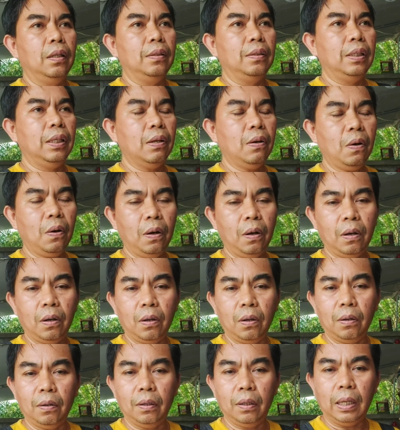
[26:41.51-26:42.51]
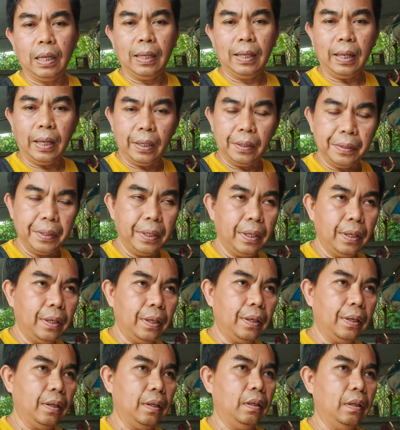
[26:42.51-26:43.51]
ยี่ห้ออันไหนดี
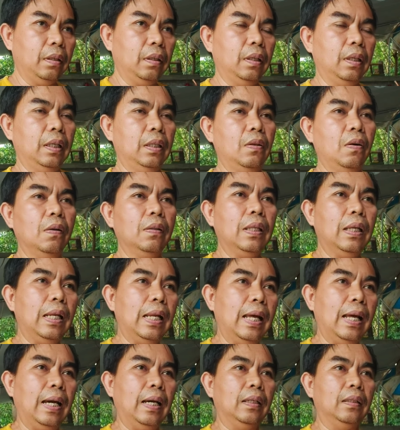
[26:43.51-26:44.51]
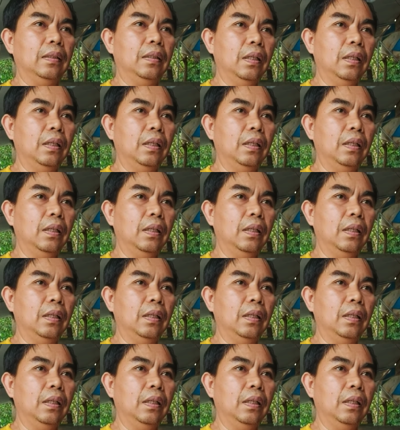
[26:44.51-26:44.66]
ในท้องตลาด